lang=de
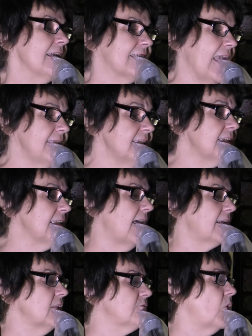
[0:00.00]

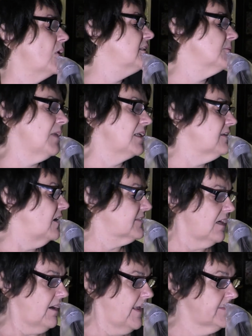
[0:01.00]
Kennenlernen wollte man da
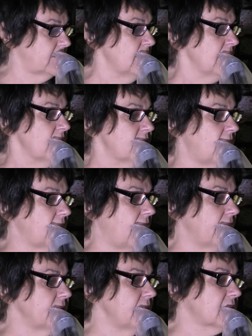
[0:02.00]
keinen, weil
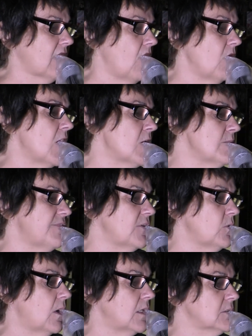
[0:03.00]
einen die Trauer
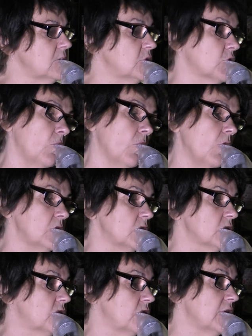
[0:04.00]
umflorten Drogen-
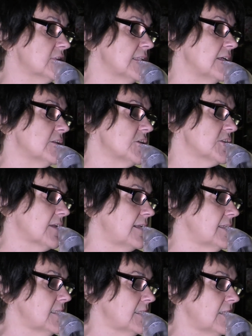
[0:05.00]
und
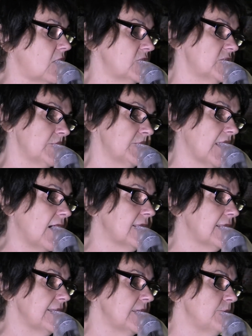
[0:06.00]
Künstlergestalten aus dem
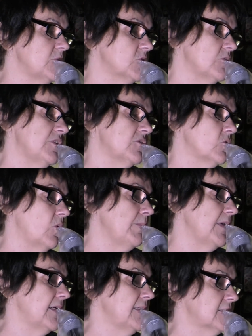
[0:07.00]
Nachtleben sowieso
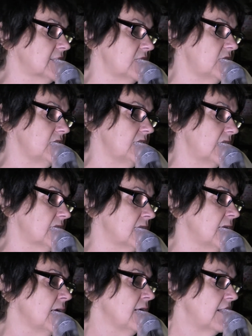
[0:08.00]
mehr
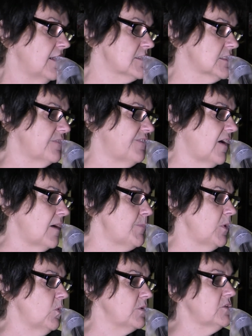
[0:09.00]
interessierten als die
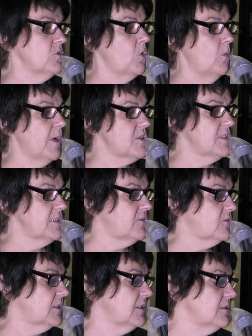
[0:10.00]
farblosen
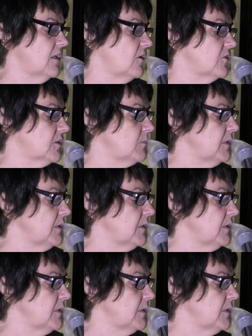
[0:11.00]
Oberschichtskinder aus dem